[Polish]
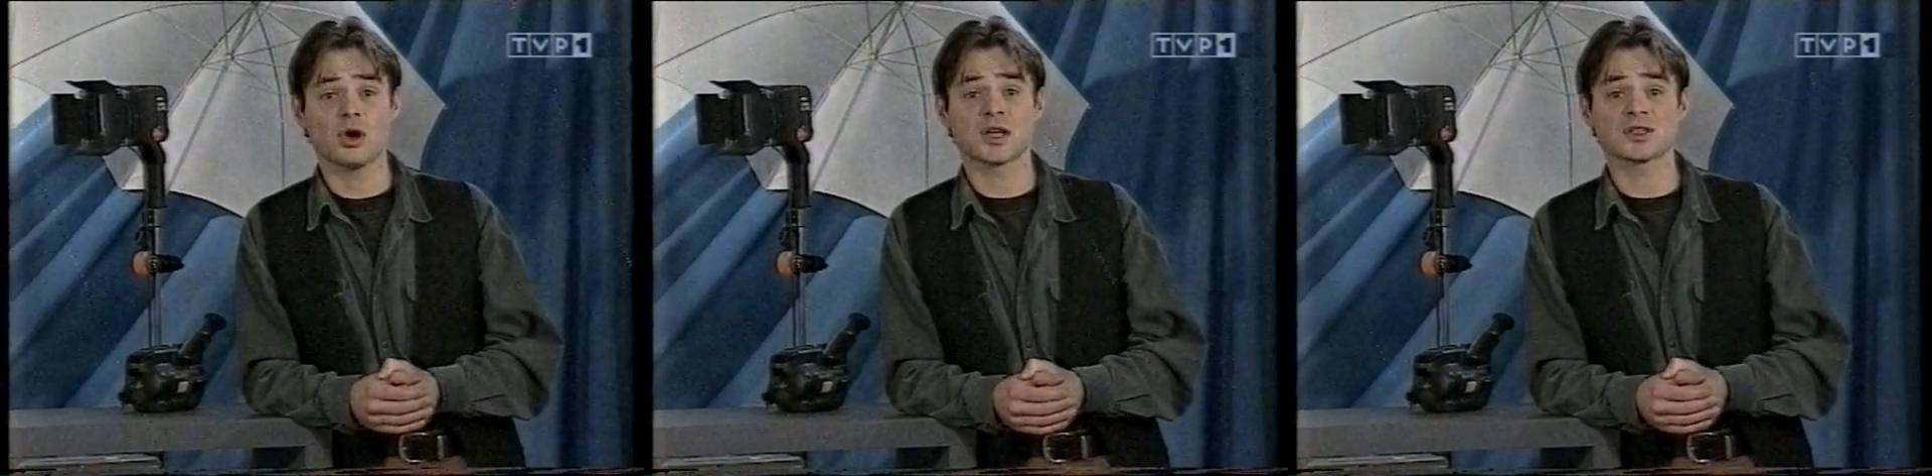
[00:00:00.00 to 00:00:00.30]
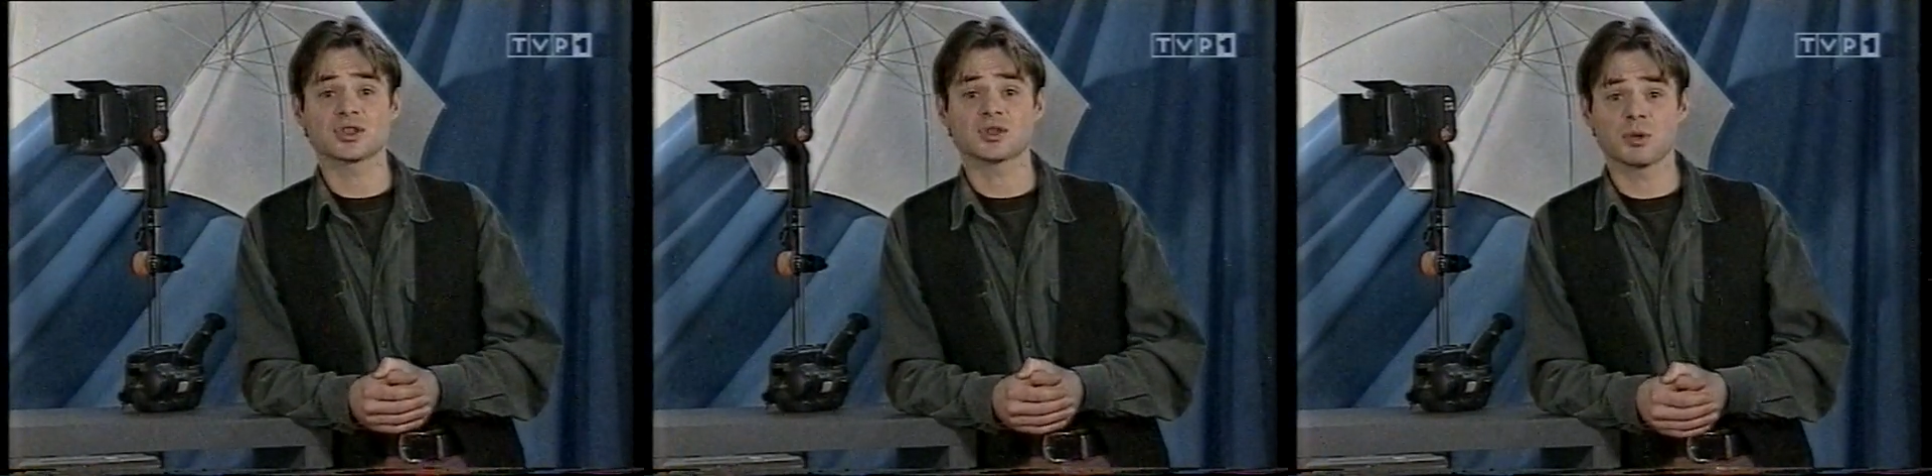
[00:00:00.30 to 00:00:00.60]

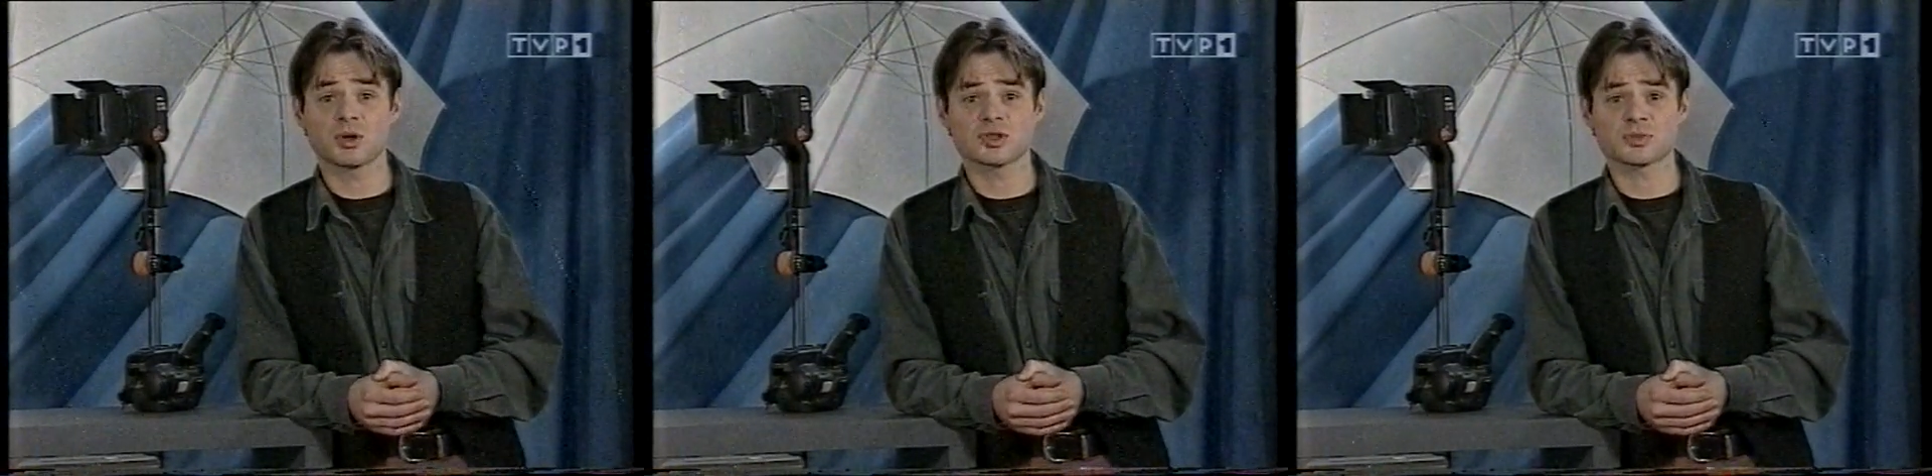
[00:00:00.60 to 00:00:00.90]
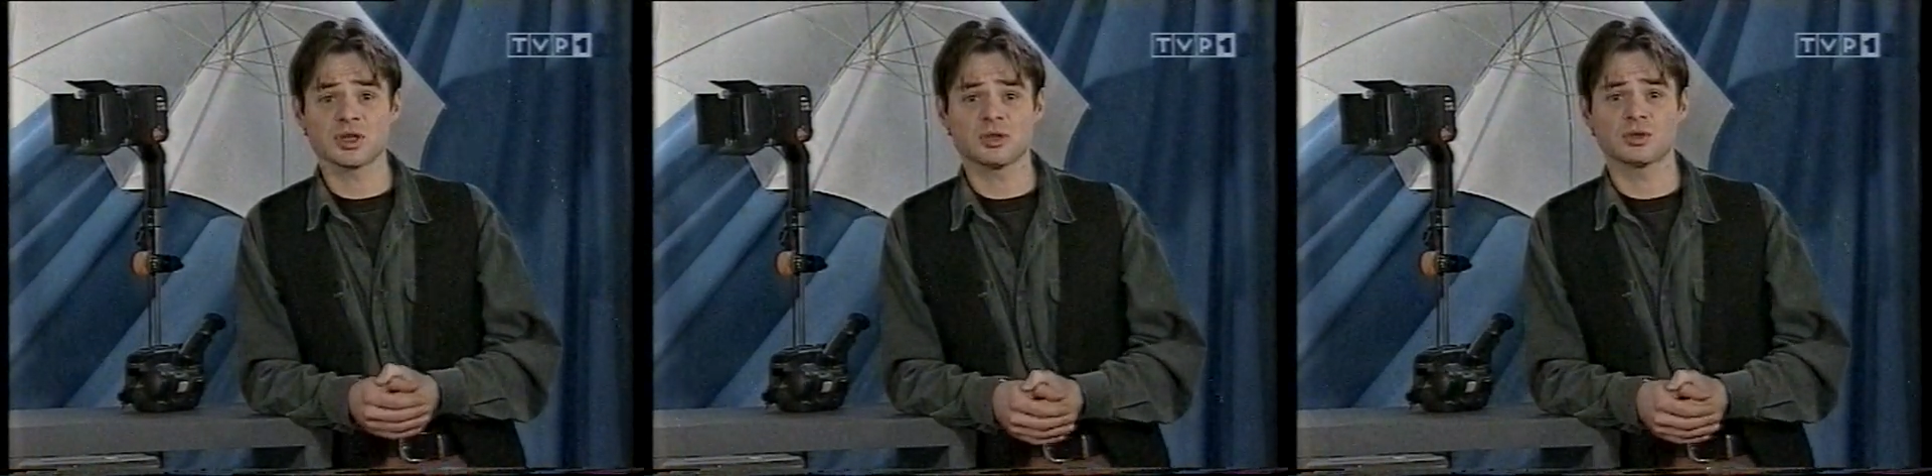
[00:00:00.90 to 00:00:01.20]
oraz sporo
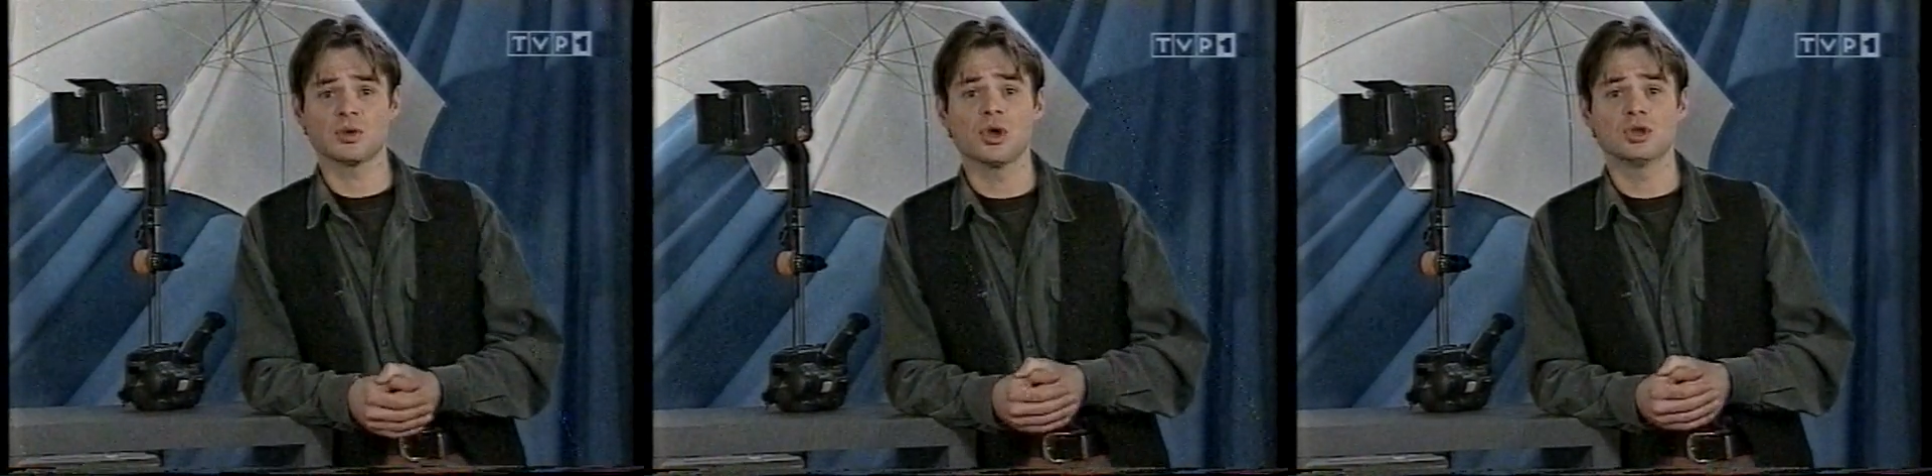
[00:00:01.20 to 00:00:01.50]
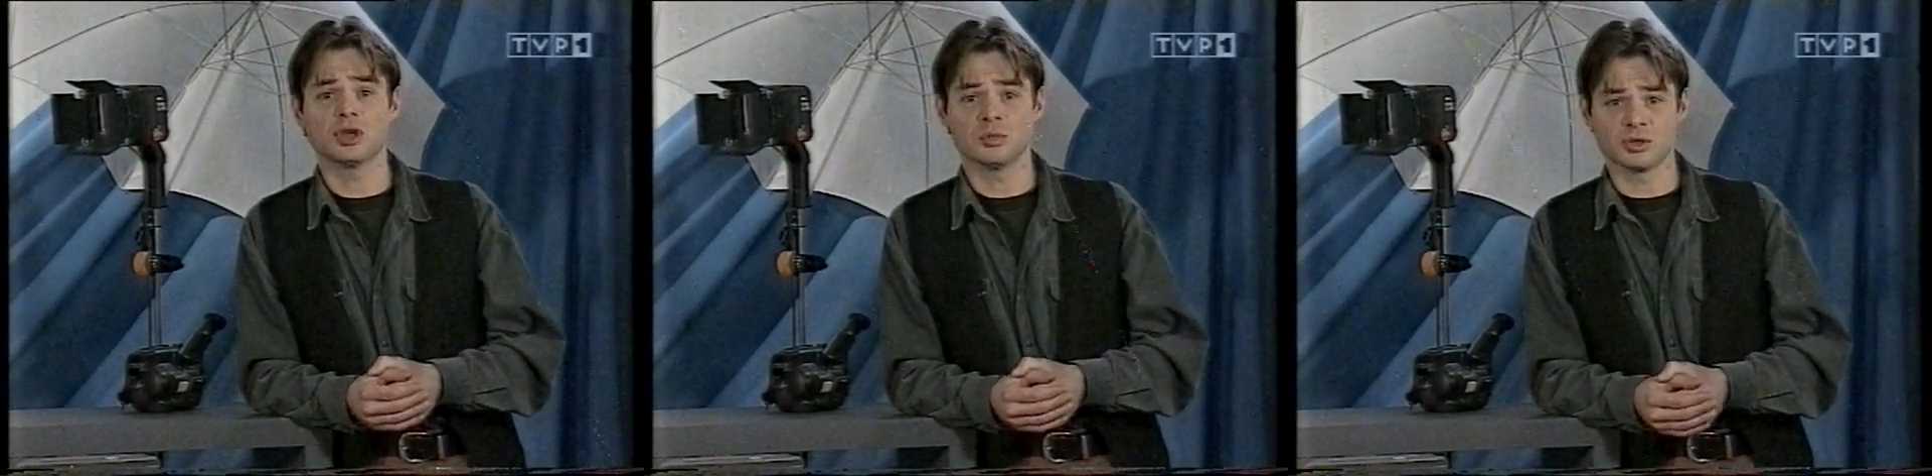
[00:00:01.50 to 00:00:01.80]
sprzętu do